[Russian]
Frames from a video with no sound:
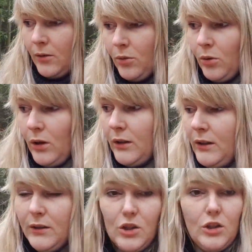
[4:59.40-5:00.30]
то
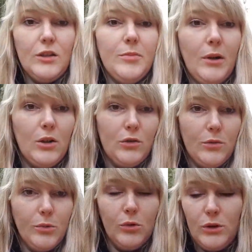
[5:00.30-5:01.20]
она начала спрашивать,
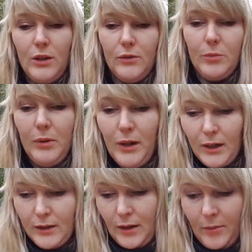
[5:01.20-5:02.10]
мол, где вы
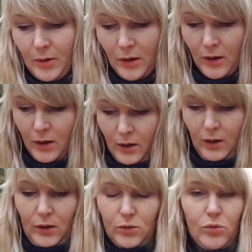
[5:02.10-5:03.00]
были там.
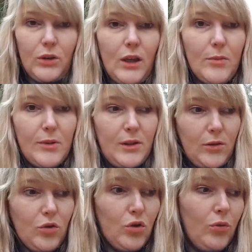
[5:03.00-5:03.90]
Он ей
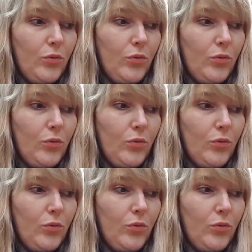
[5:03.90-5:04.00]
объяснил, что